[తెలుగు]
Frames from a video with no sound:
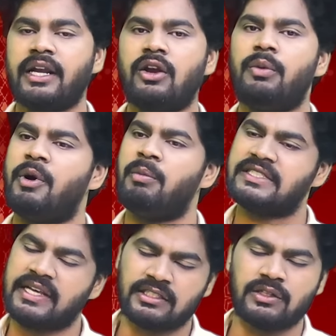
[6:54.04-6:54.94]
థియేటర్లో
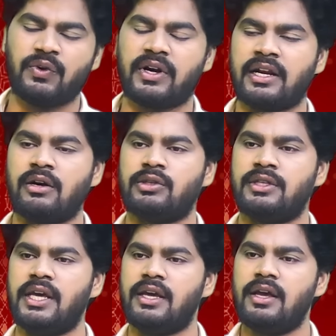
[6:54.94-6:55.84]
బొమ్మ సక్సెస్ఫుల్ రన్
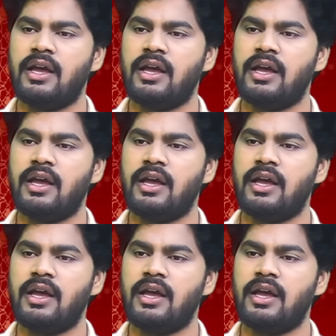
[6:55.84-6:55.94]
అవుతుంది